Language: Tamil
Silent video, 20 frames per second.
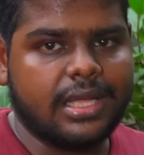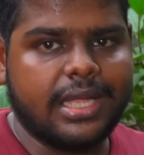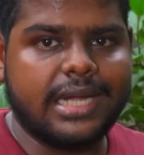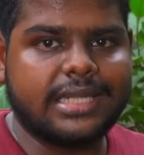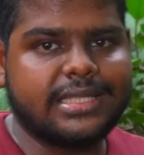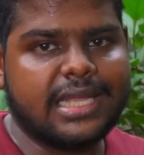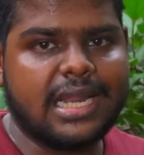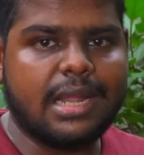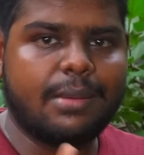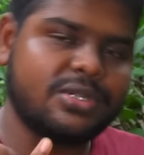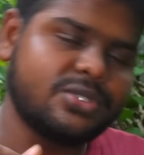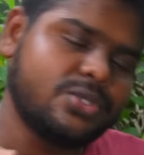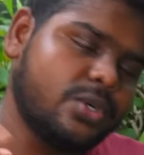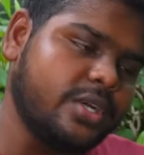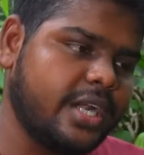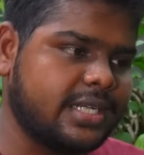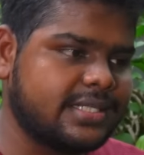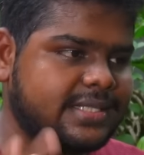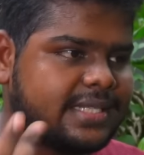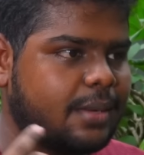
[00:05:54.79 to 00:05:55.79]
எடுத்துக்கலாமான்னு
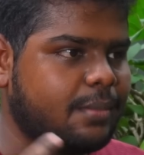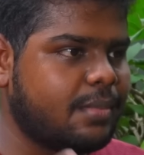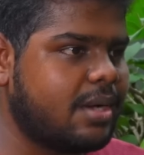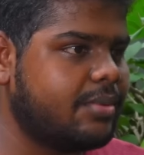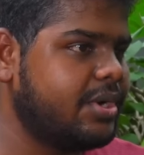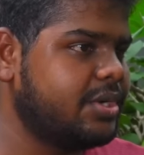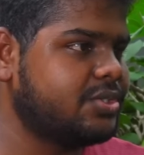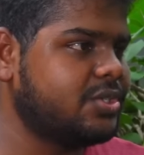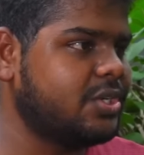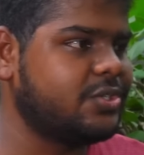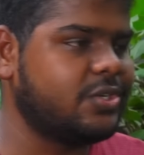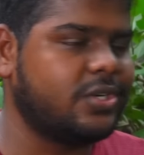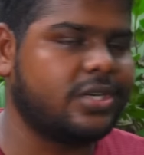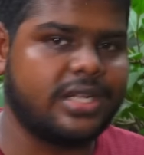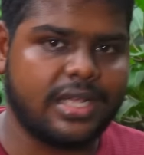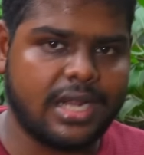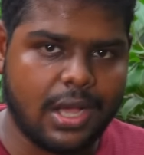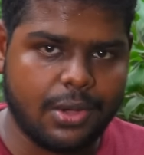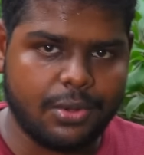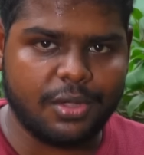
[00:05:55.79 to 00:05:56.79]
சொல்லிட்டு எடுத்துங்கப்பா அப்படின்னு சொல்லி
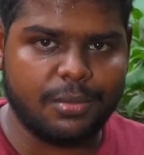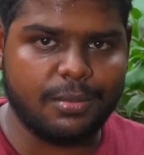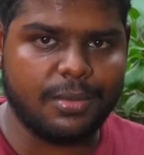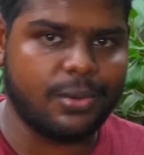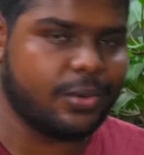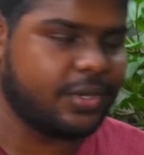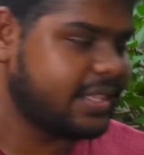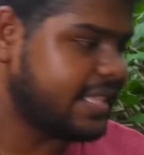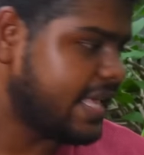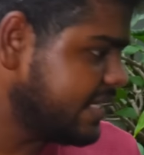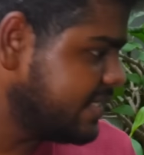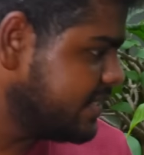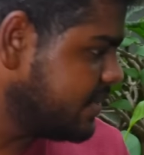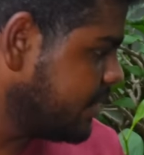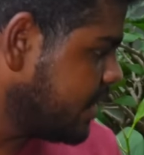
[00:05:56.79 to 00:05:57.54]
சொல்லிட்டாரு அவருக்குமே ஒரு தேங்க்ஸ்